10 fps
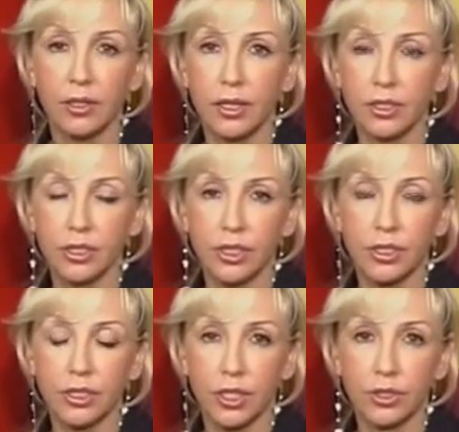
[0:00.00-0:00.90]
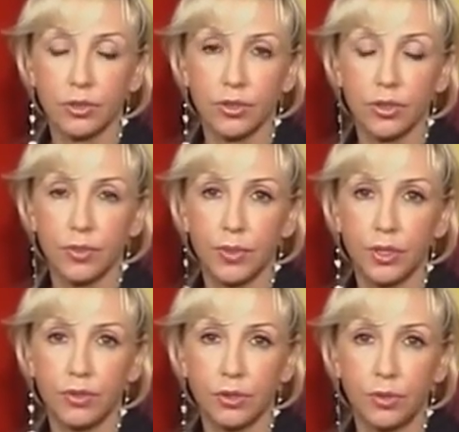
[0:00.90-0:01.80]
также на инициацию
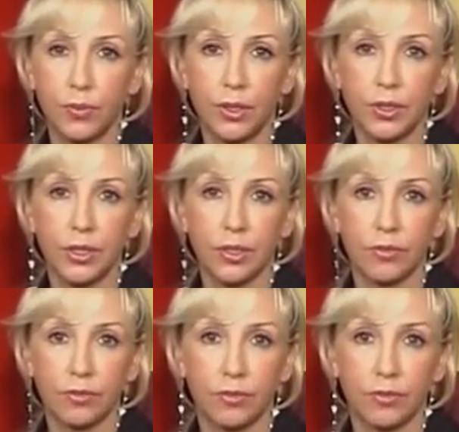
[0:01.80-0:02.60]
первой ступени